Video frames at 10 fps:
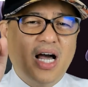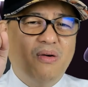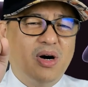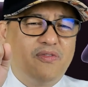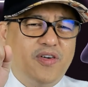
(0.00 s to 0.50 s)
In
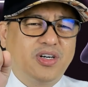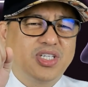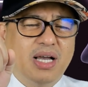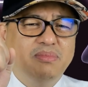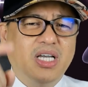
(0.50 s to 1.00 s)
our
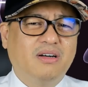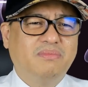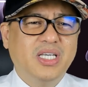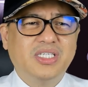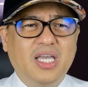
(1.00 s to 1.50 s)
first subject
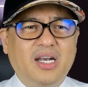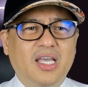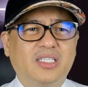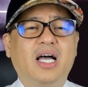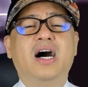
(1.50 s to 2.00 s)
of this
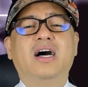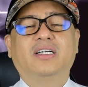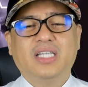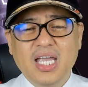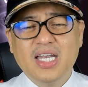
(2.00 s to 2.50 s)
series,
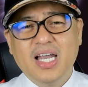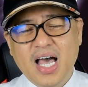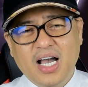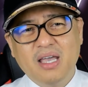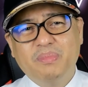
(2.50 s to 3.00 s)

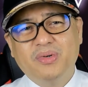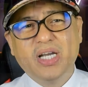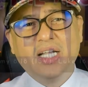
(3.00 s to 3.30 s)
tinalakay po